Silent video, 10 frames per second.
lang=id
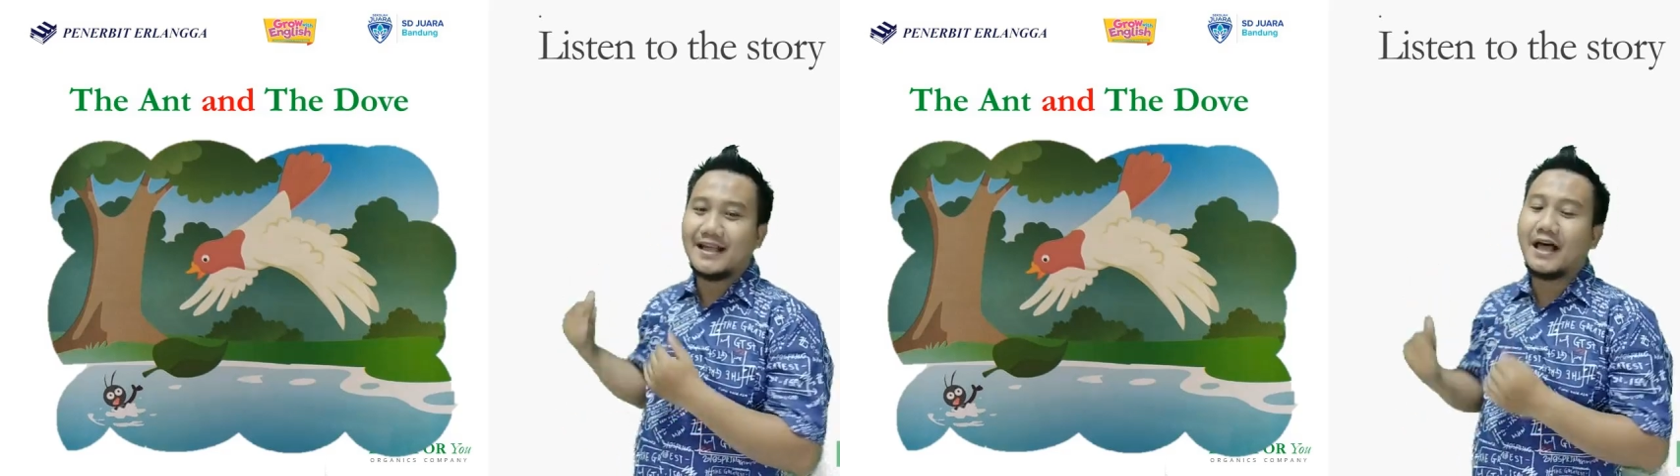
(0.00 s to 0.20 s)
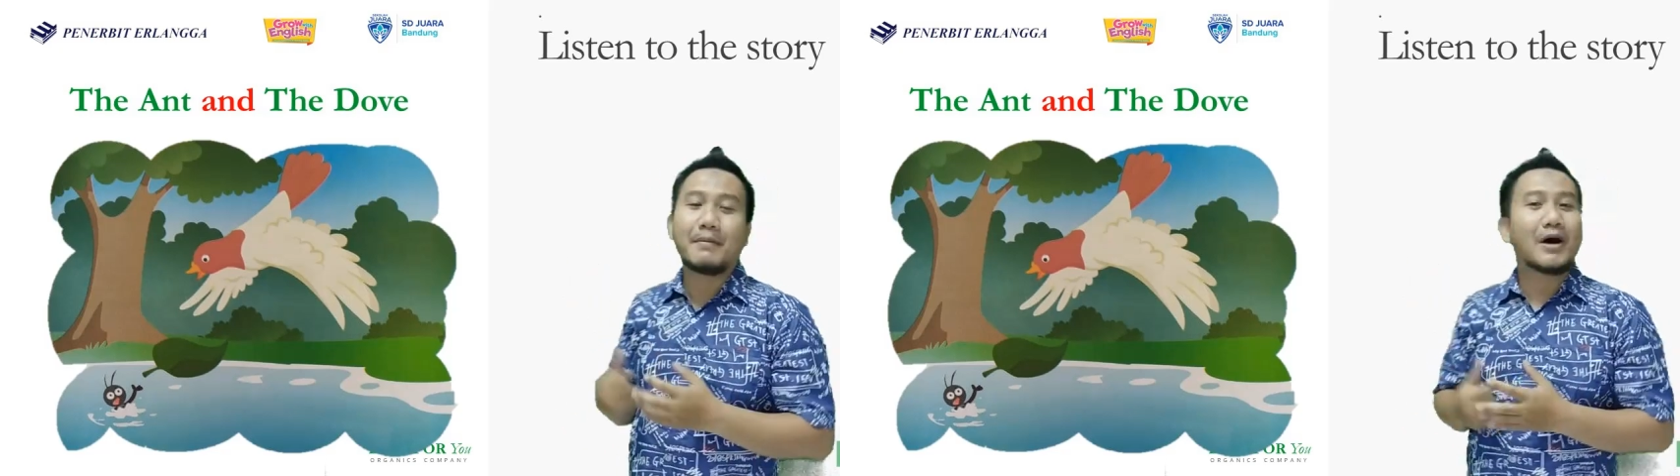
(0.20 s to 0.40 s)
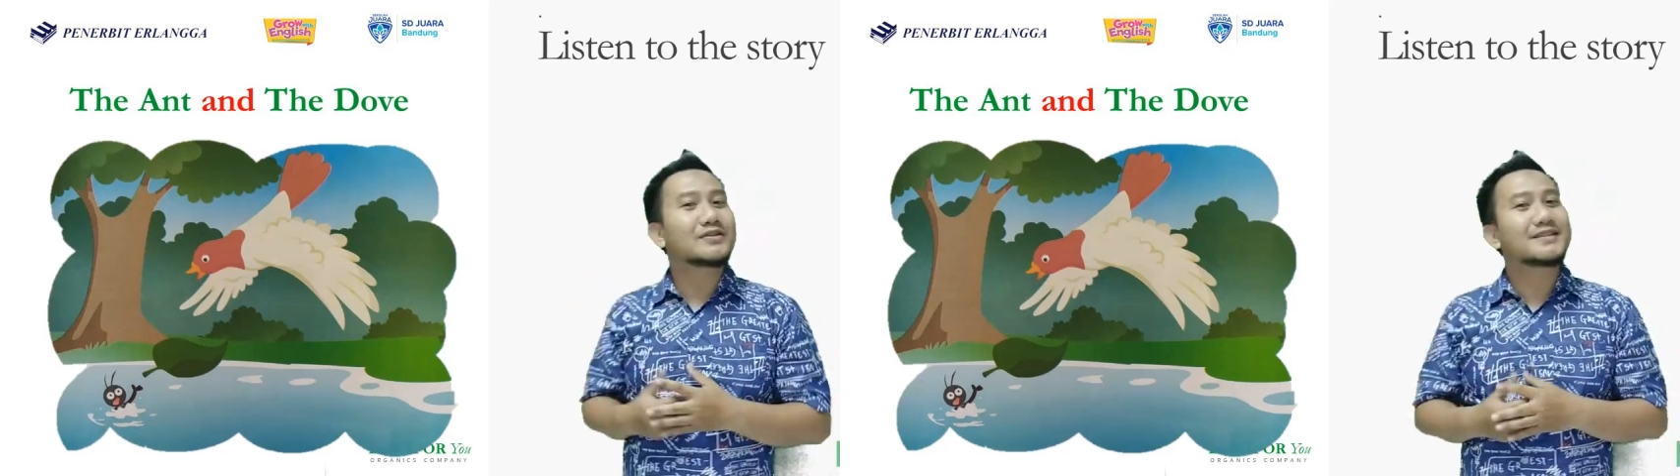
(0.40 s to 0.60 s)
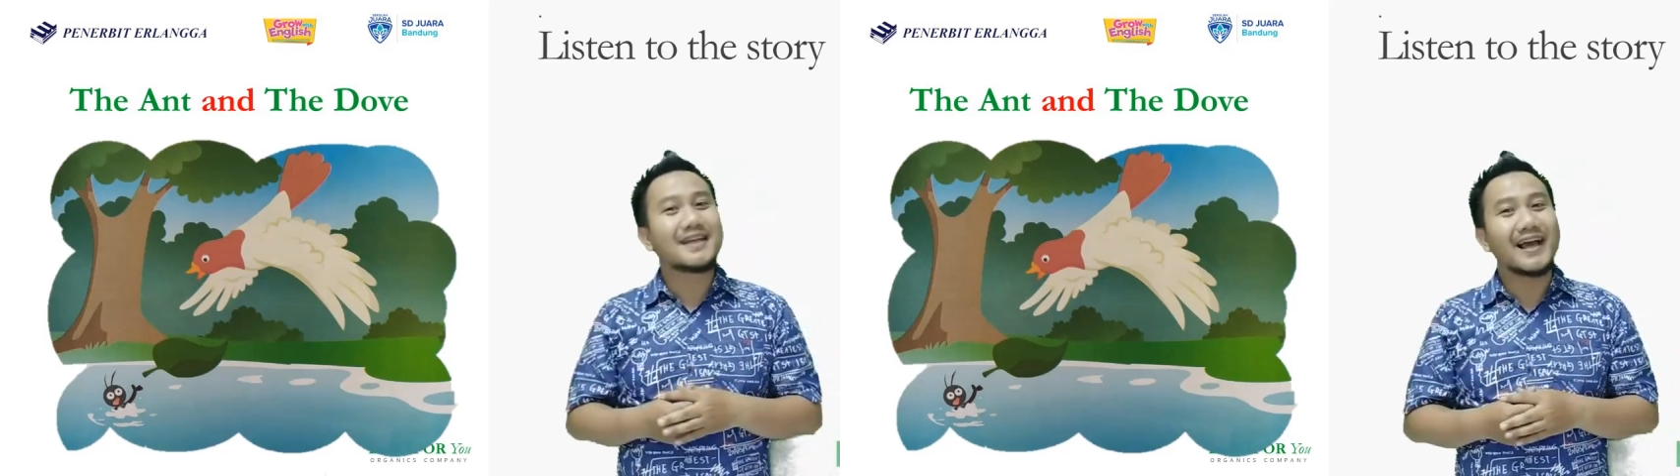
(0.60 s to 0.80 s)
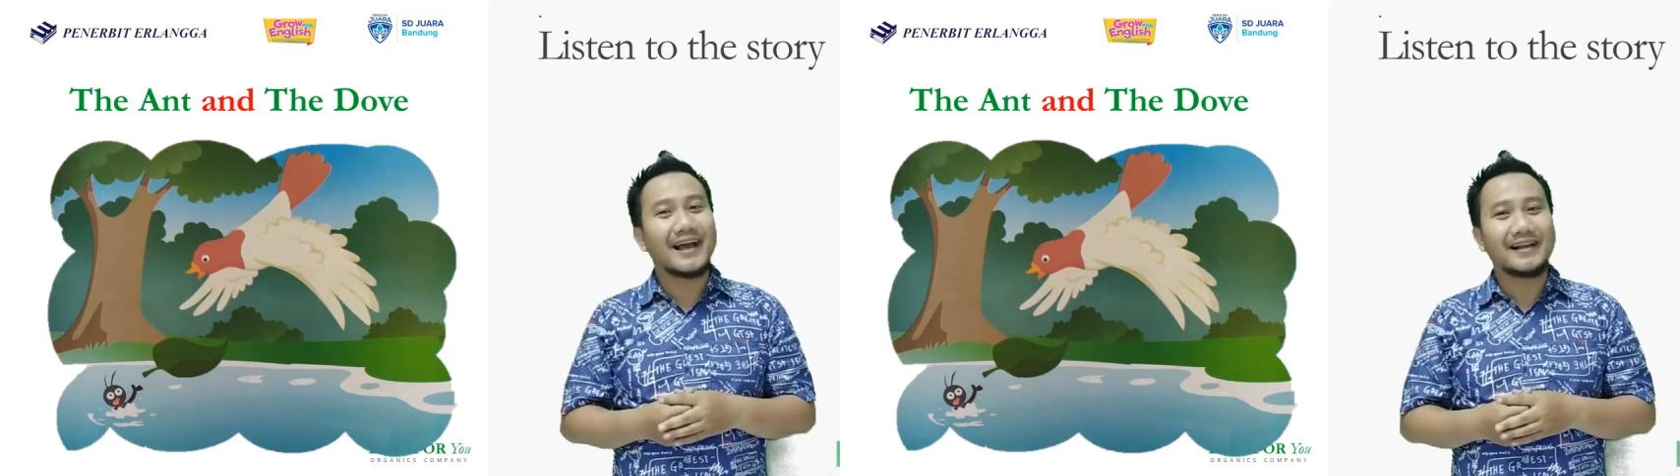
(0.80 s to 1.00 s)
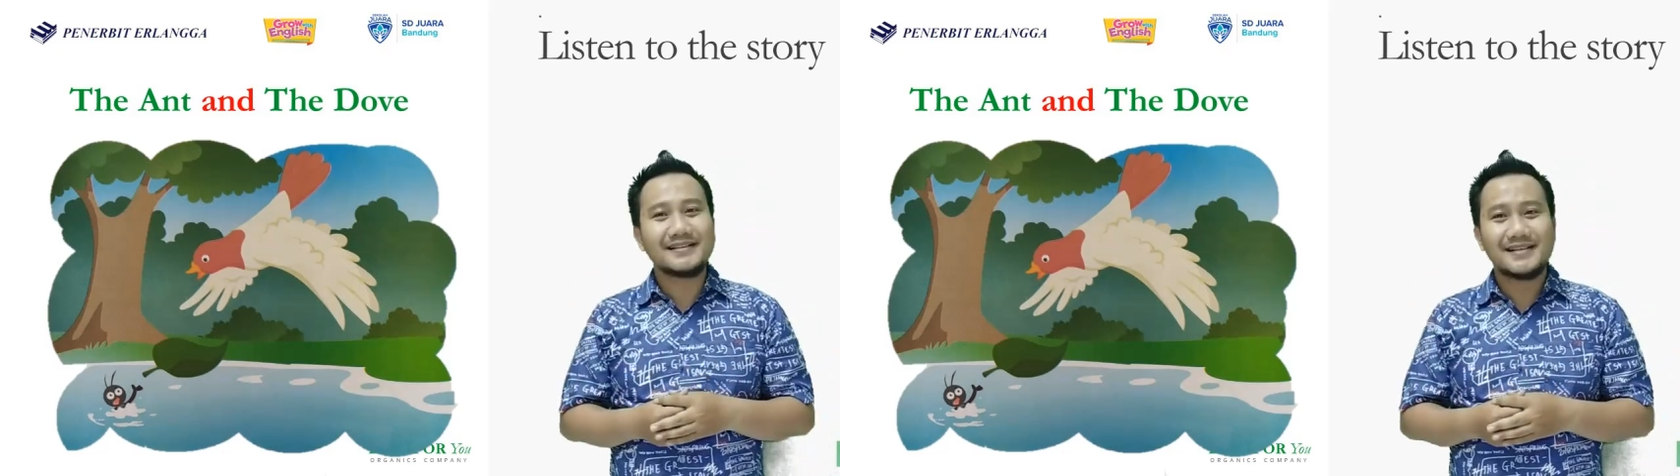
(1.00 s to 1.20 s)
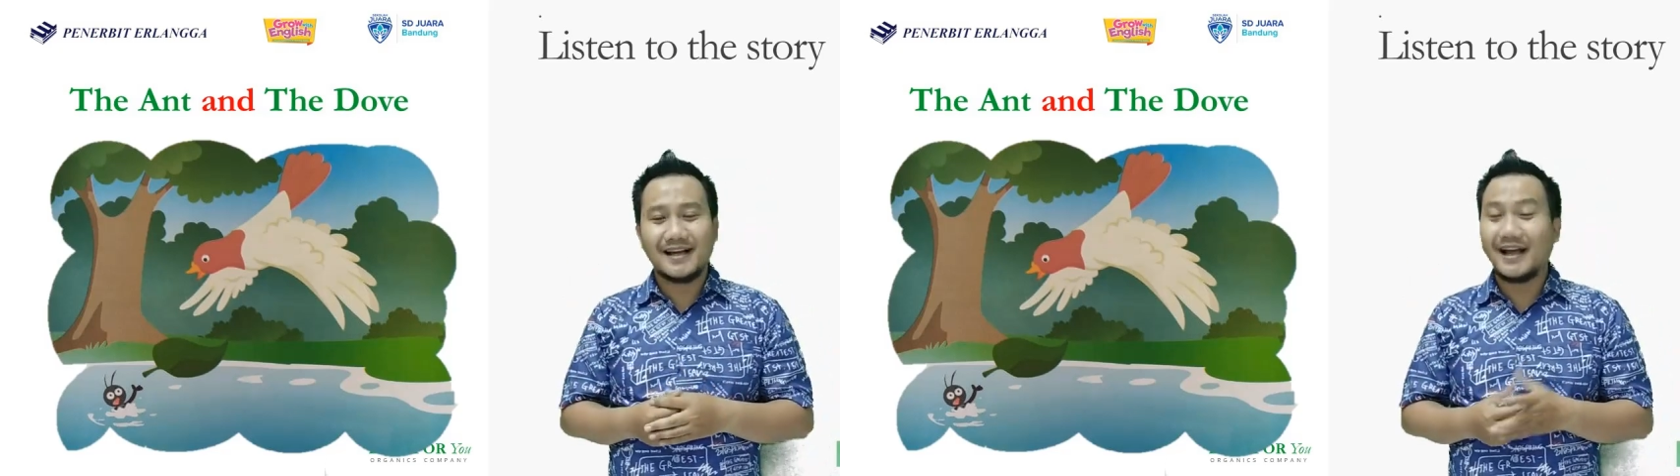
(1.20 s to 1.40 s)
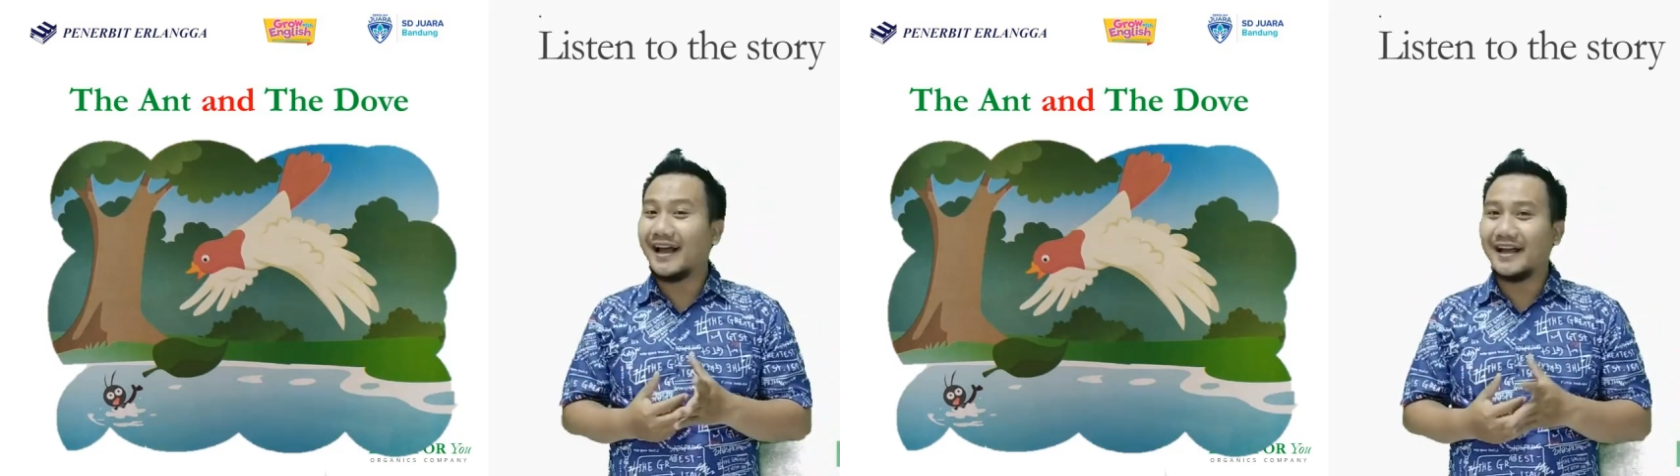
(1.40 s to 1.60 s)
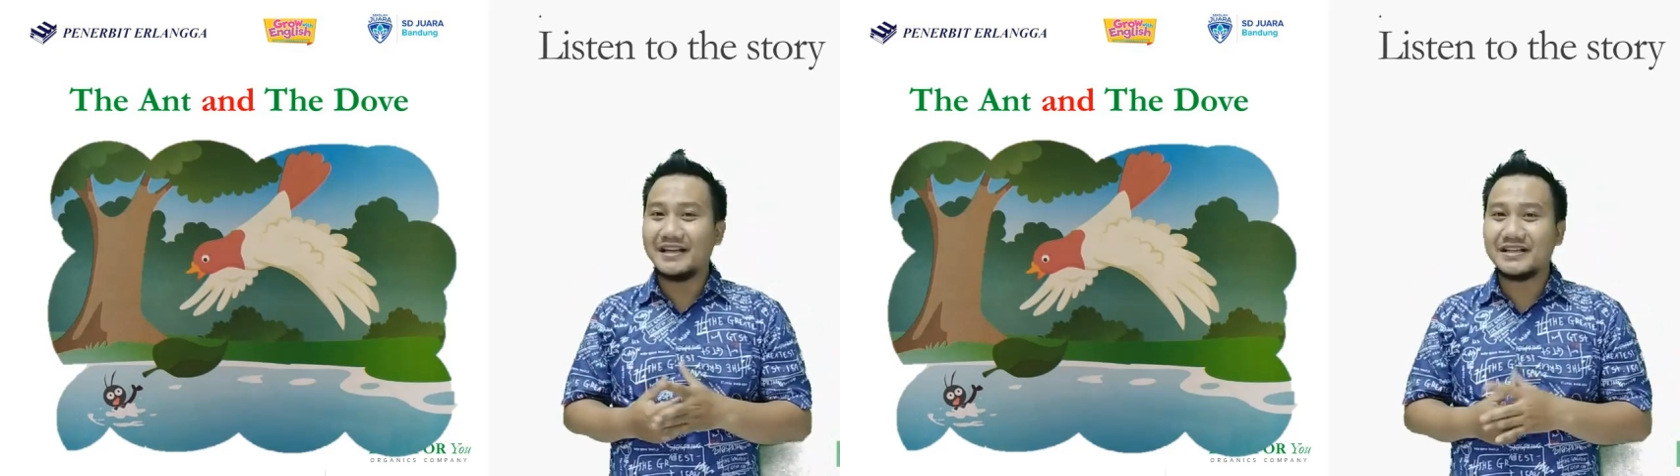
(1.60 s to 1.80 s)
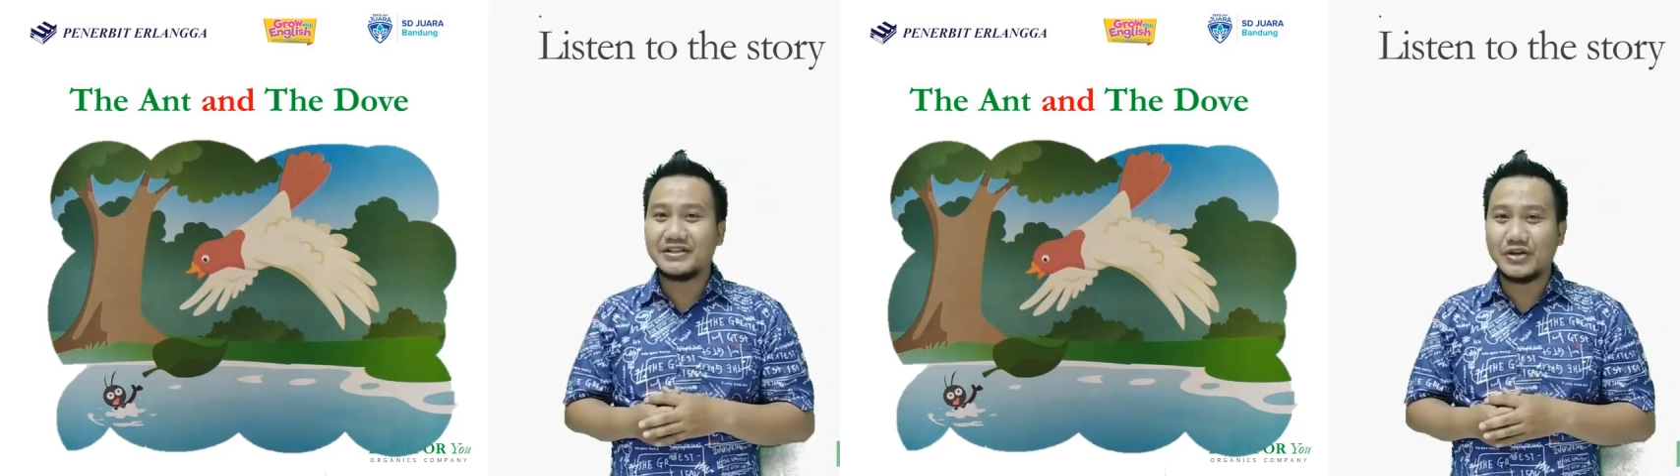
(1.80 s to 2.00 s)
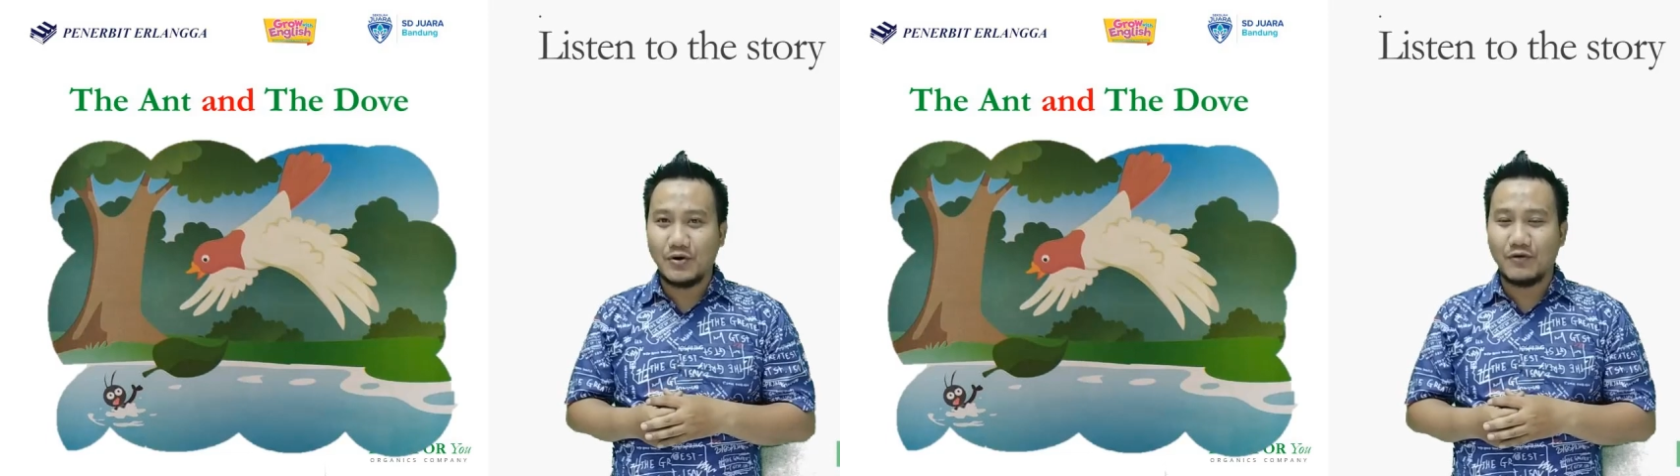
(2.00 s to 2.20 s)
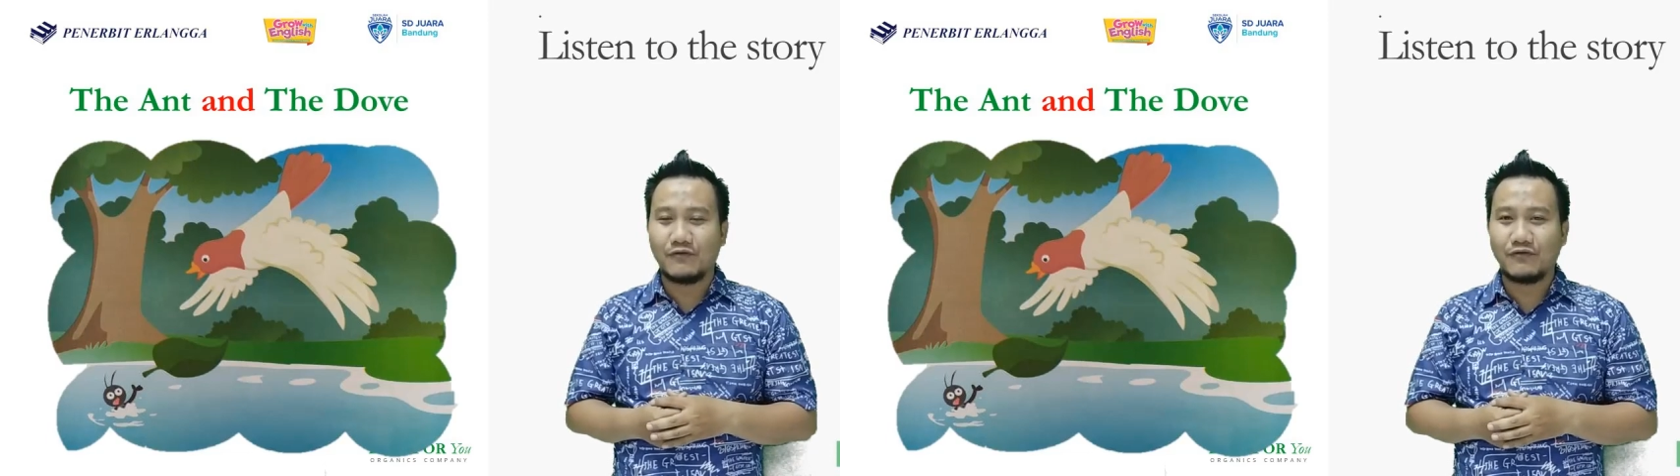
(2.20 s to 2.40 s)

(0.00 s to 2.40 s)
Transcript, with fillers: about the ant and the dove.